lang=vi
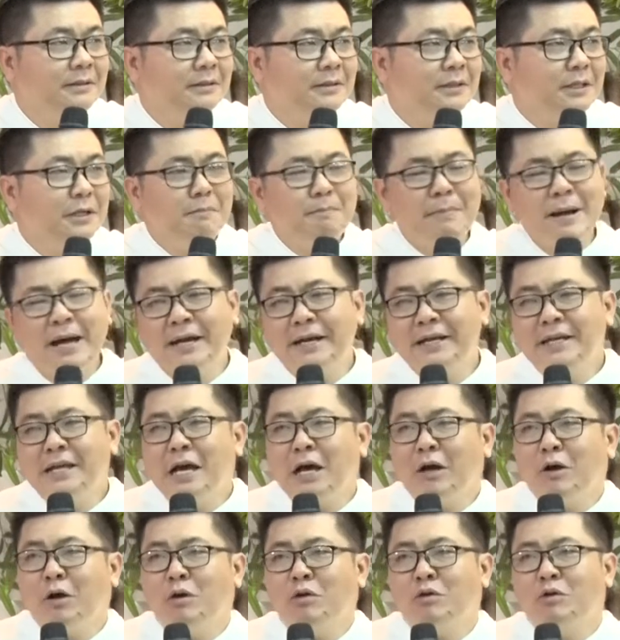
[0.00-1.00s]
Đức
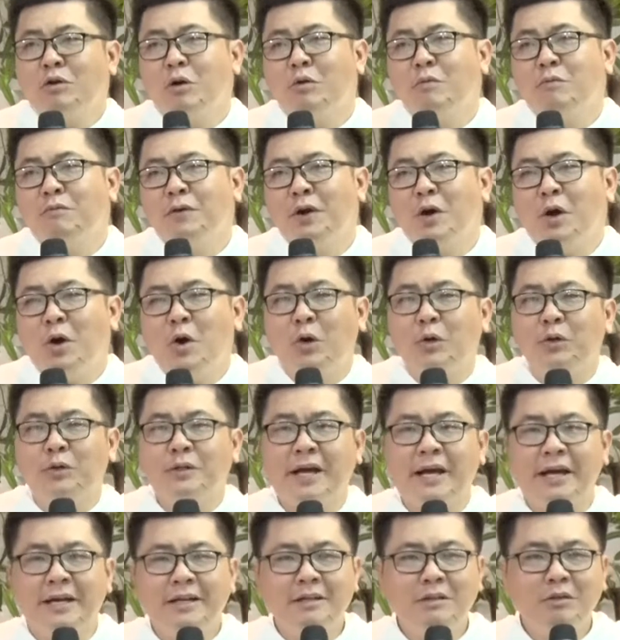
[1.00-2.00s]
Maria có cùng với hội
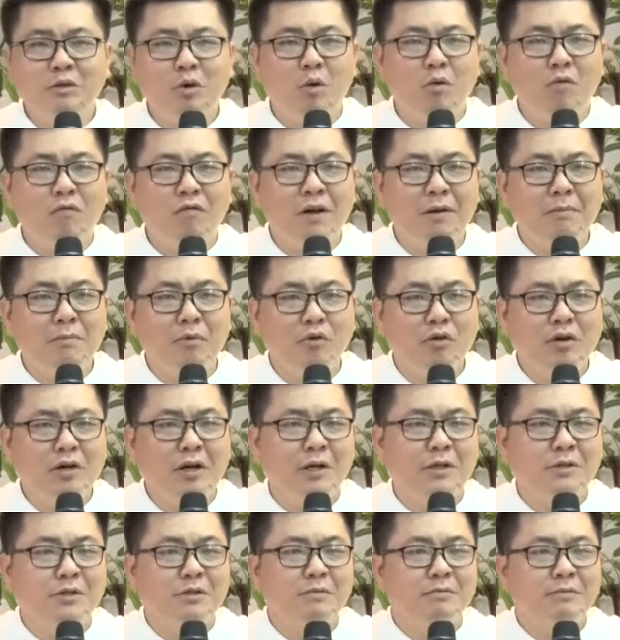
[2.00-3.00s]
thánh, cùng với mỗi
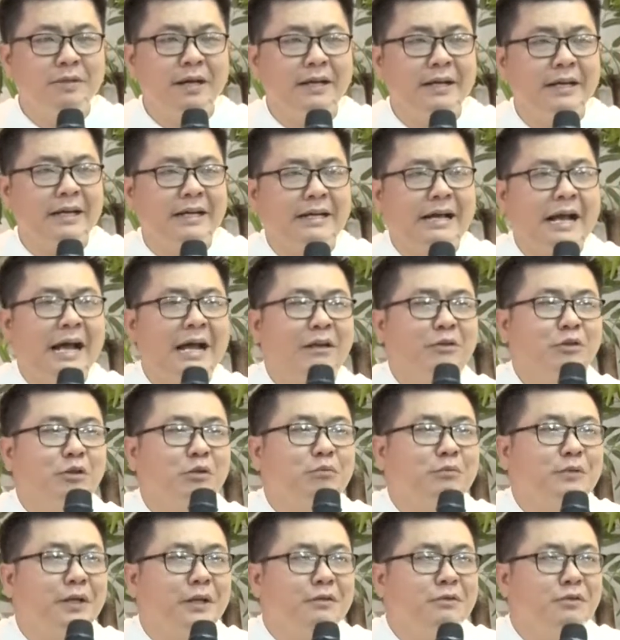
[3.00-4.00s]
người chúng ta để ca
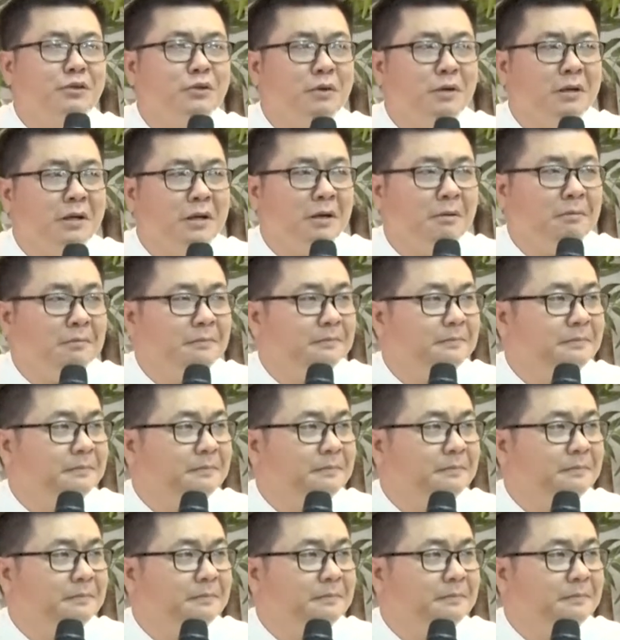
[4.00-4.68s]
tụng Thiên Chúa không?